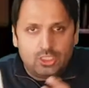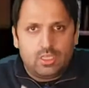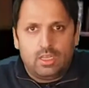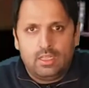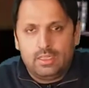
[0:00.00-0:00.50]
जज
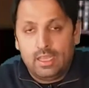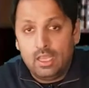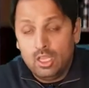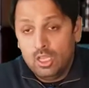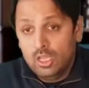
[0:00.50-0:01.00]
कर लेता
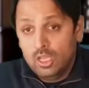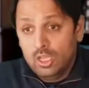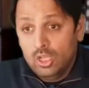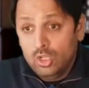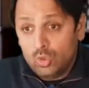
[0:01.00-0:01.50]
है
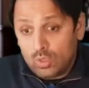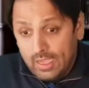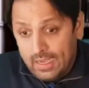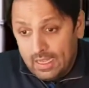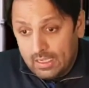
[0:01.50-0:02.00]
तो
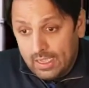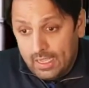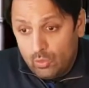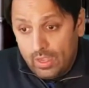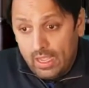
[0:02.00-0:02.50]
कहीं ना
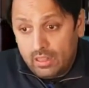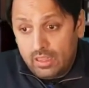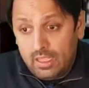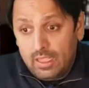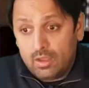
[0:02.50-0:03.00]
कहीं कोई
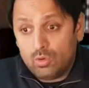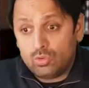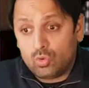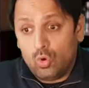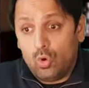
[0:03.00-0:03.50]
ऐसी
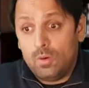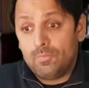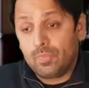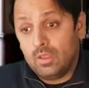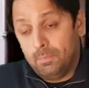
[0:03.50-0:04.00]
उसको
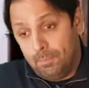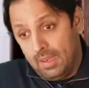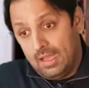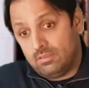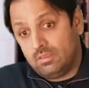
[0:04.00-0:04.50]

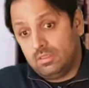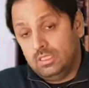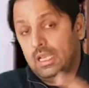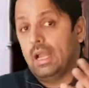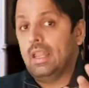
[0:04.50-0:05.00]
प्लस
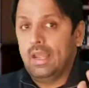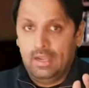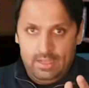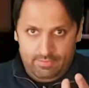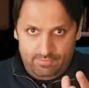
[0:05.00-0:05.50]
या
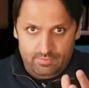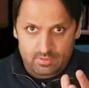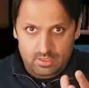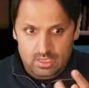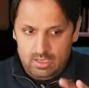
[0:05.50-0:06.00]
नेगेटिव
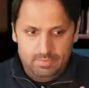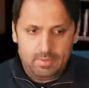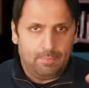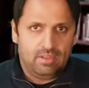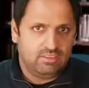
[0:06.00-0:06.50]
अभी
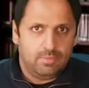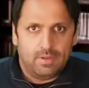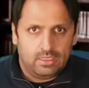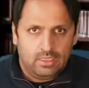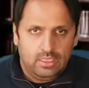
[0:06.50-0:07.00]
मैं प्लस की
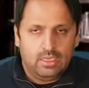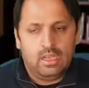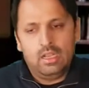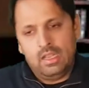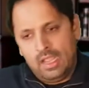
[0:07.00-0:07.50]
बात नहीं कर
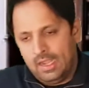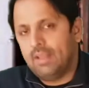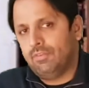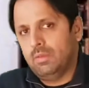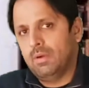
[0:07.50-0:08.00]
रहा
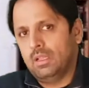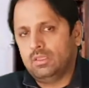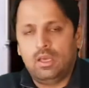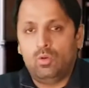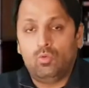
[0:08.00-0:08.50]
नेगेटिव की बात
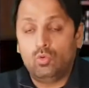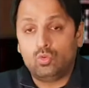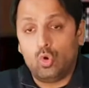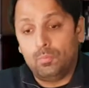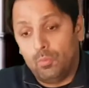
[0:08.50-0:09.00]
करूँ
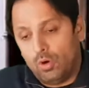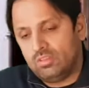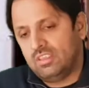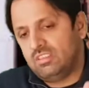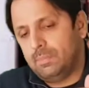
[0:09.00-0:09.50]
उसको
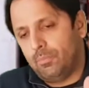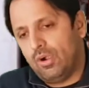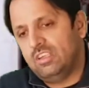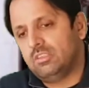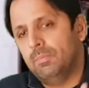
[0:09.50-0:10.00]
बहुत से ऐसे
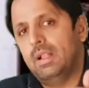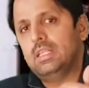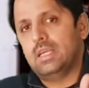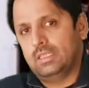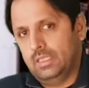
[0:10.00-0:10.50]
पॉइंट्स
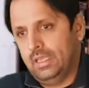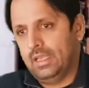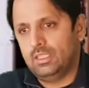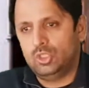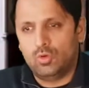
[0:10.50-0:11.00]
मिल जाते
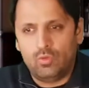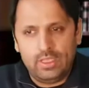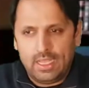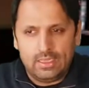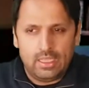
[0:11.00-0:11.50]
हैं जो वो
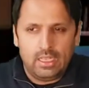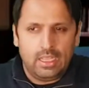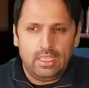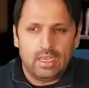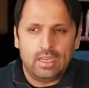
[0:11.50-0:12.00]
ये कहते हैं
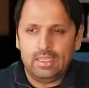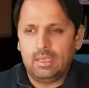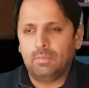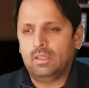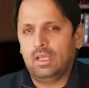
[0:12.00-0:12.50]
नहीं यार
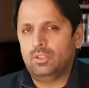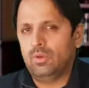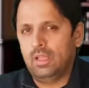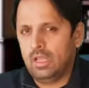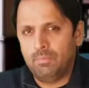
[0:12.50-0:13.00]
ये बंदा जो
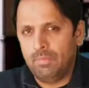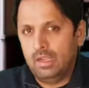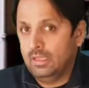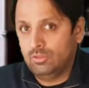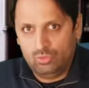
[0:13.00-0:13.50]
है ना
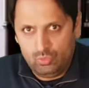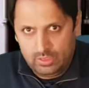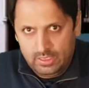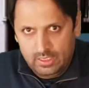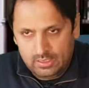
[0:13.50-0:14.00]
मेरे लिए सूट
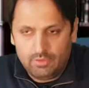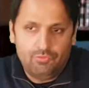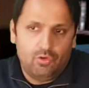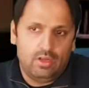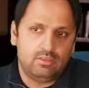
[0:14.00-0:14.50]
नहीं करता
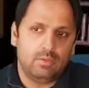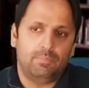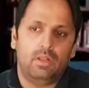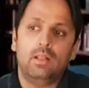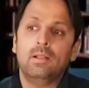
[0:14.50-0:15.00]
फॉर
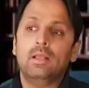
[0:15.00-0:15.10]
एग्ज़ाम्पल